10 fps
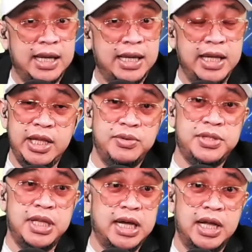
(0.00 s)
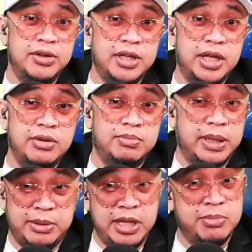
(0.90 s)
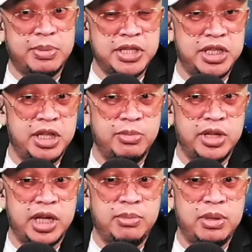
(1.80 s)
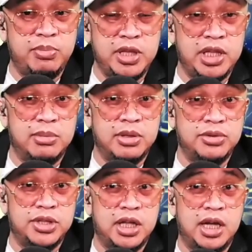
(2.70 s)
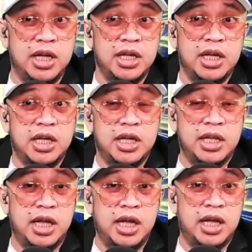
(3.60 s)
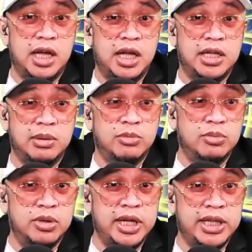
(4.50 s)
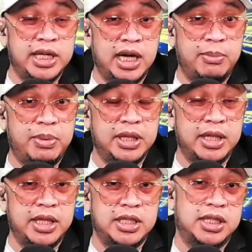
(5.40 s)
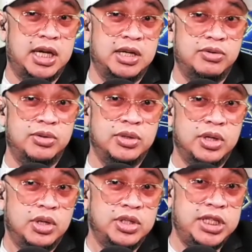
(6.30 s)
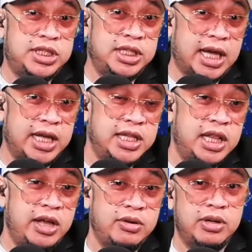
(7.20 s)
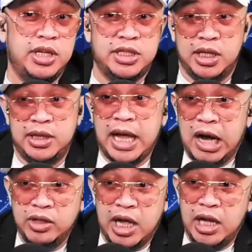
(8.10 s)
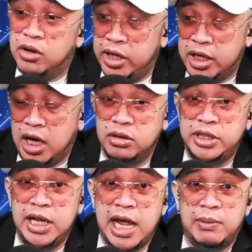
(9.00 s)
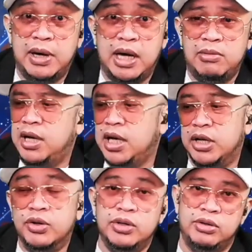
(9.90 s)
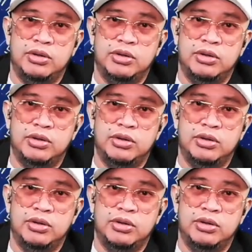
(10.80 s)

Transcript: Hindi ko sila ganoon eh. Yung pag pansinin mo yung KBP, hindi naman sila na namumulitika pagdating sa kung sisitahin nila yung isang tao dahil, oh, ikaw, dilawang ka, walang ganun.